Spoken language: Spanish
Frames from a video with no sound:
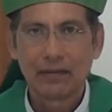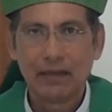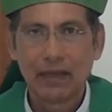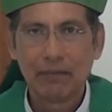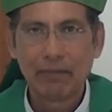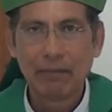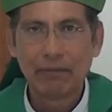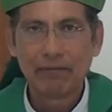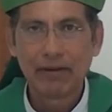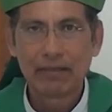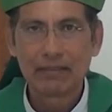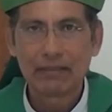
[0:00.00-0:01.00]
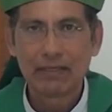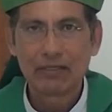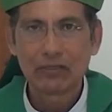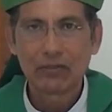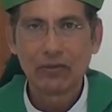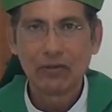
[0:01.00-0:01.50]
y el Papa
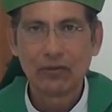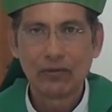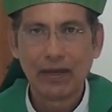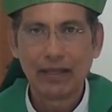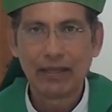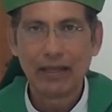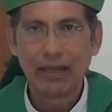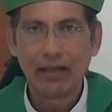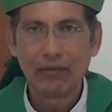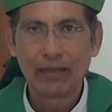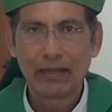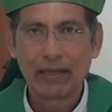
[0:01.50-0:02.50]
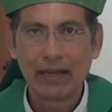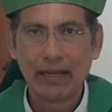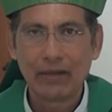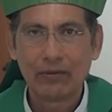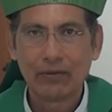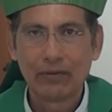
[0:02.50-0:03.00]
Francisco nos ha dejado en
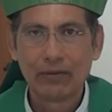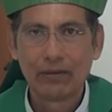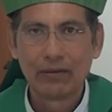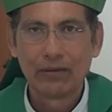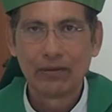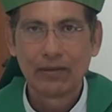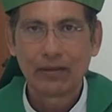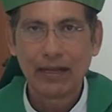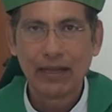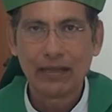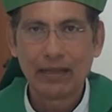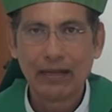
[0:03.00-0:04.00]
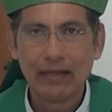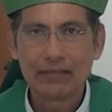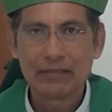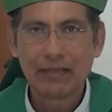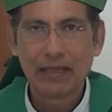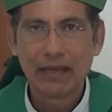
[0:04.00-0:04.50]
claro que la
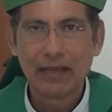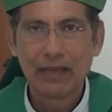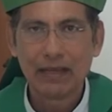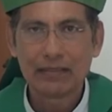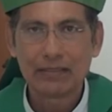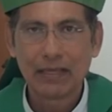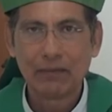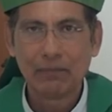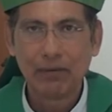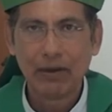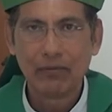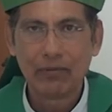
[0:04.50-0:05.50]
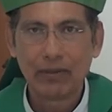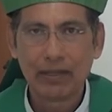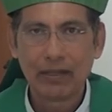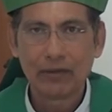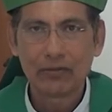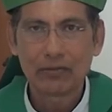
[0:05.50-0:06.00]
iglesia es el pueblo de
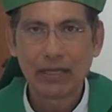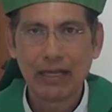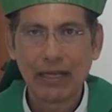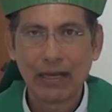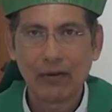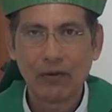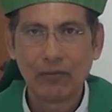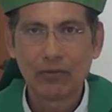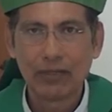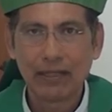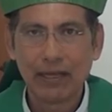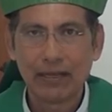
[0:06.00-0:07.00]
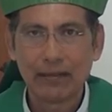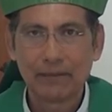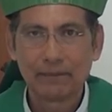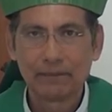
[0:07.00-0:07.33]
Dios, es la comunidad.